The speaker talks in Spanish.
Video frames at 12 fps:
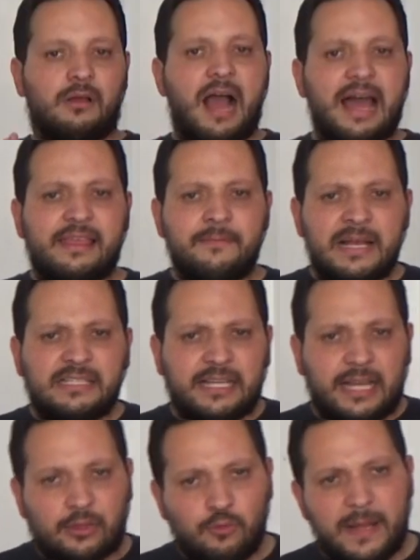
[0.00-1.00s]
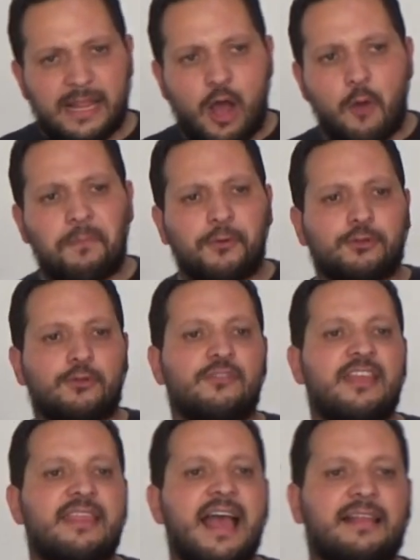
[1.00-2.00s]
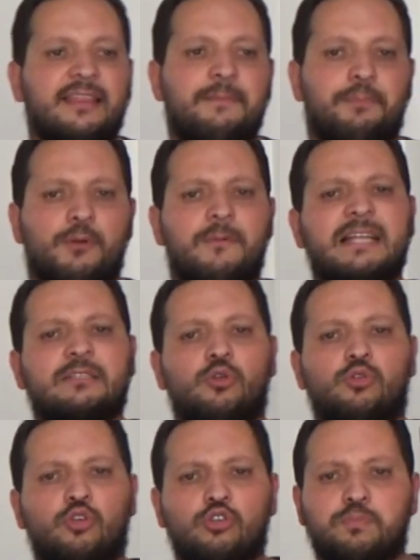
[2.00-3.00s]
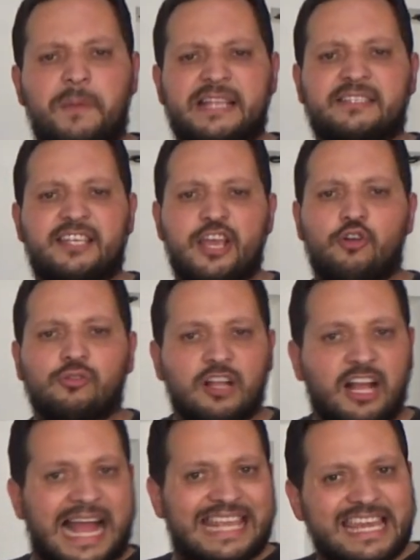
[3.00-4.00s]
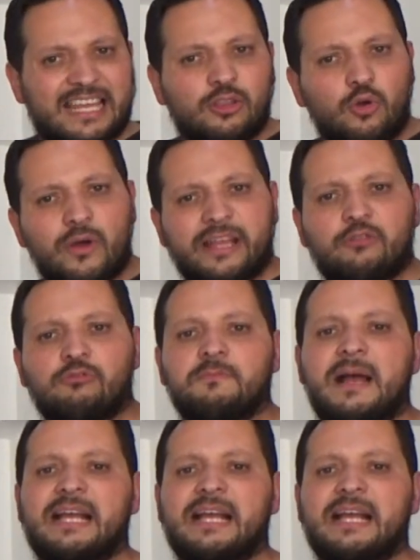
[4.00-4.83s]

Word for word: Además de que tuve la oportunidad de probar su suspensión cayendo en un